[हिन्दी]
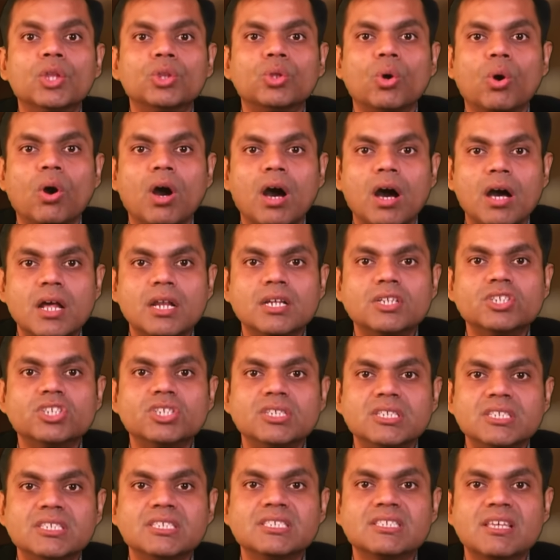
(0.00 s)
तो हर
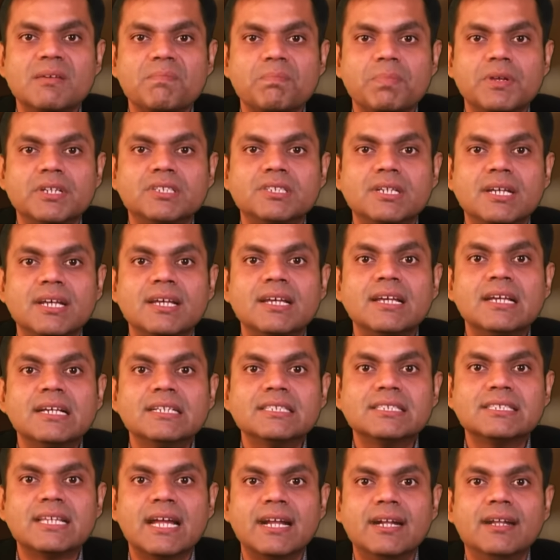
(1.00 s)
चीज के पीछे
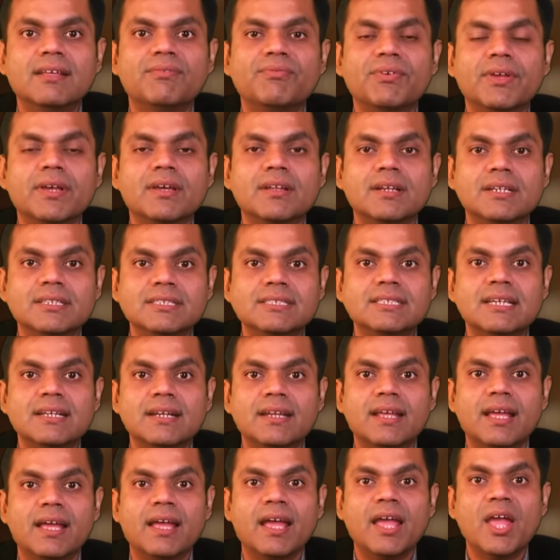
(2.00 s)
साइंटिफिक
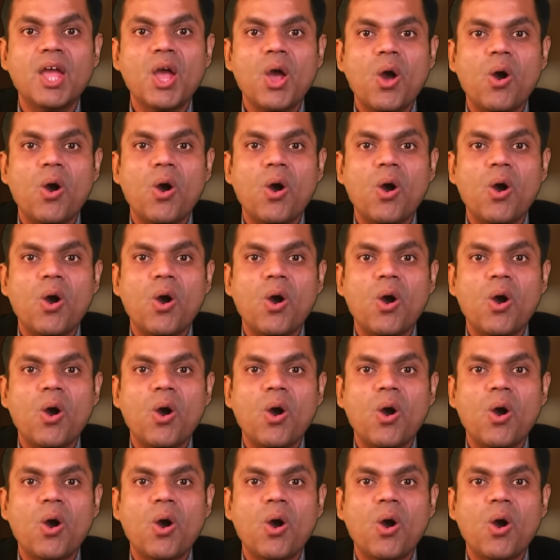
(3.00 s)
रीजन है